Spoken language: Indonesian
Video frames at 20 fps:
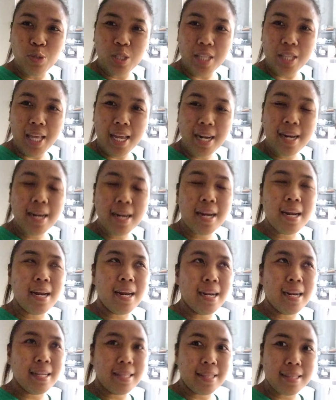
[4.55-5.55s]
share
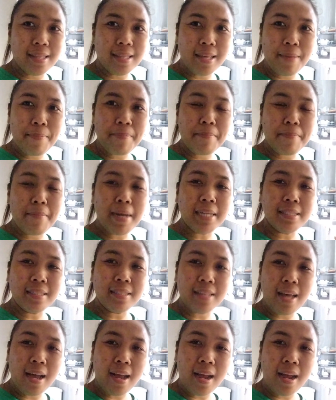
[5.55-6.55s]
resep
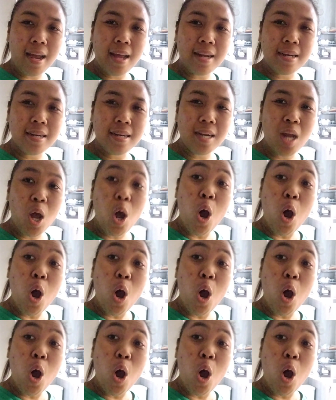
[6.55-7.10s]
masakan